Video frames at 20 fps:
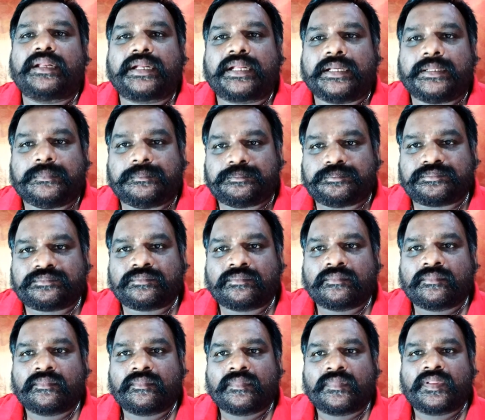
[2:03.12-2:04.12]
இருக்குது
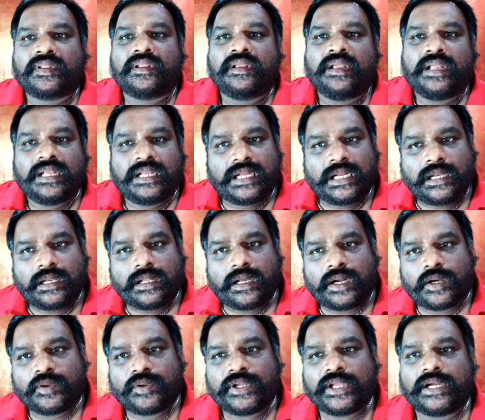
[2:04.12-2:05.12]
எல்லா
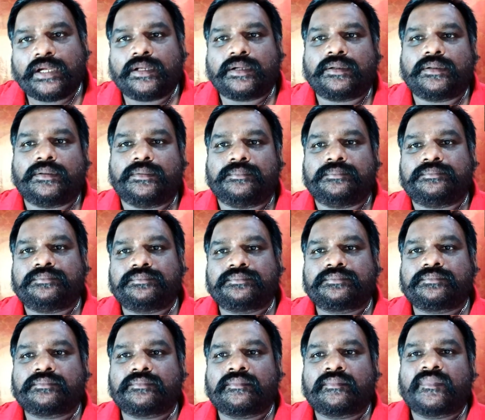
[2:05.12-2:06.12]
நோய்களுக்கும்
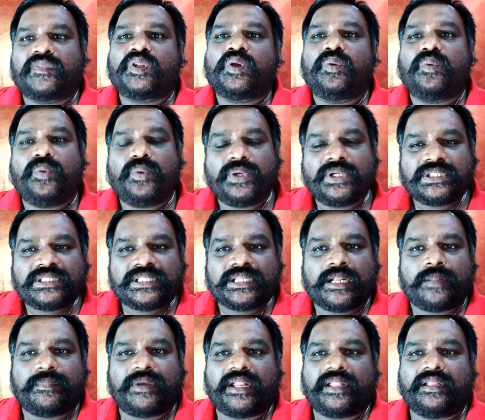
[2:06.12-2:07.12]
ஒரு
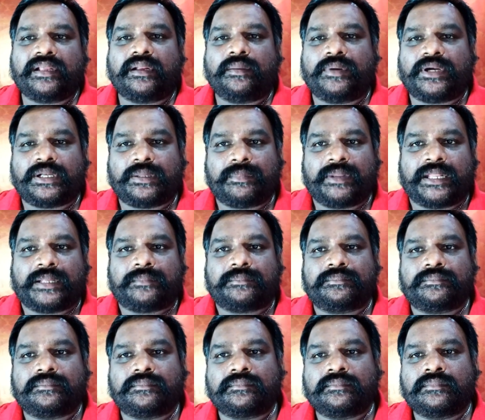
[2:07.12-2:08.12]
சில மருந்துகள் மட்டுமே
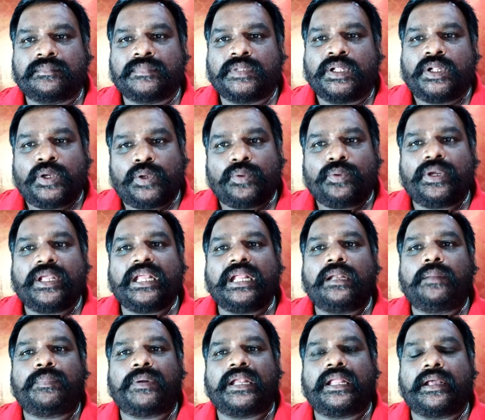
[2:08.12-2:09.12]
நோய்கள்
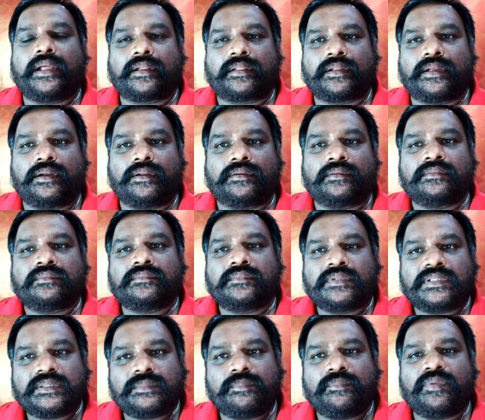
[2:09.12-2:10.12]
பல இருந்தாலும்
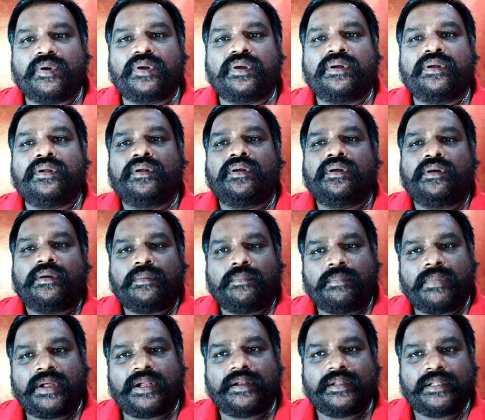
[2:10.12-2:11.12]

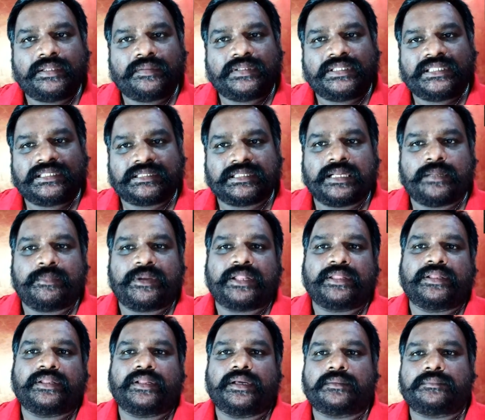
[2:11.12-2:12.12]
மருந்து வந்து சில
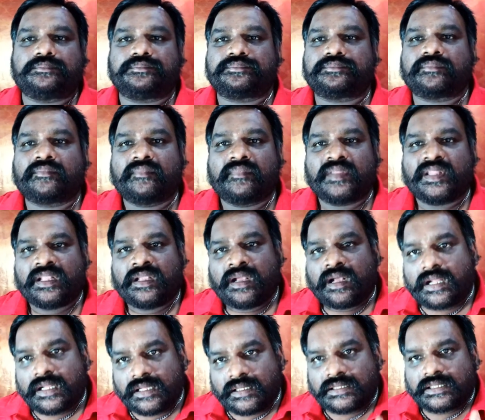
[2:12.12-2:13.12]
மருந்து தான்
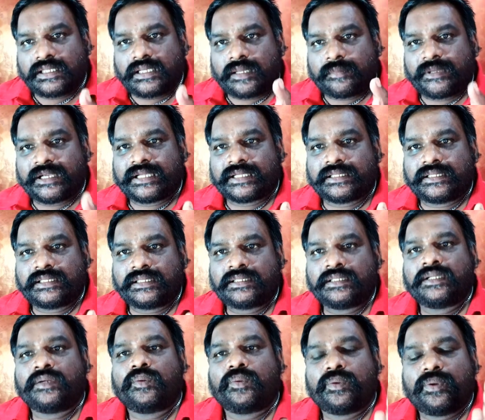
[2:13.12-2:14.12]
அதாவது நமக்கு
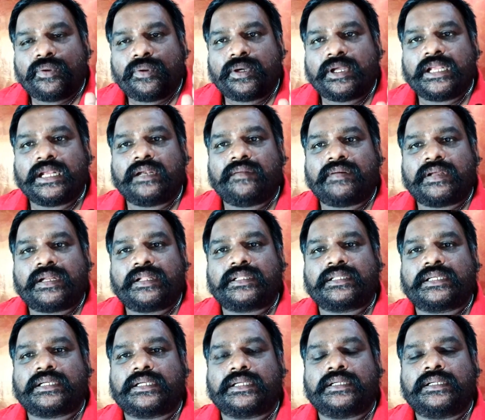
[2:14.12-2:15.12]
நோய்கள்
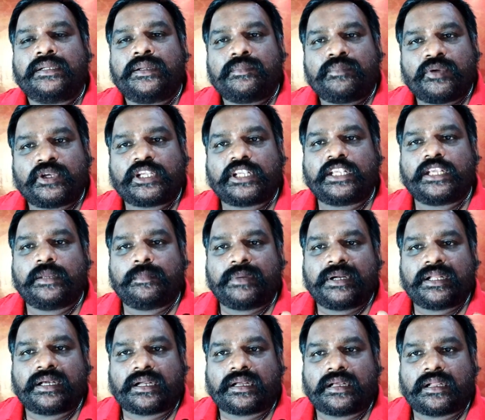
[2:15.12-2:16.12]
வர்றதுக்கு
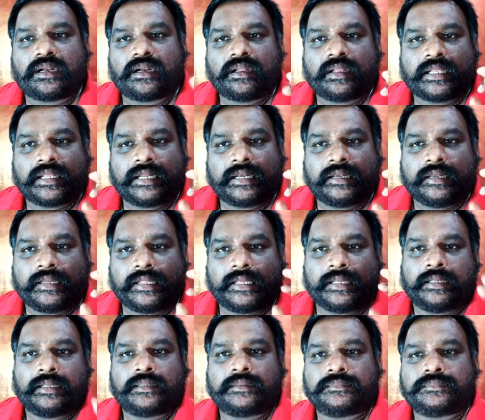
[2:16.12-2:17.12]
முக்கியமான காரணம் என்ன
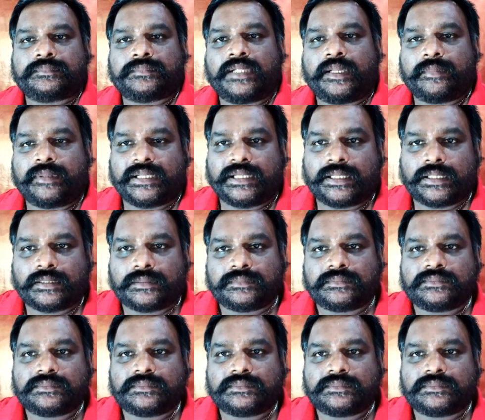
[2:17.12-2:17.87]
அப்படின்னா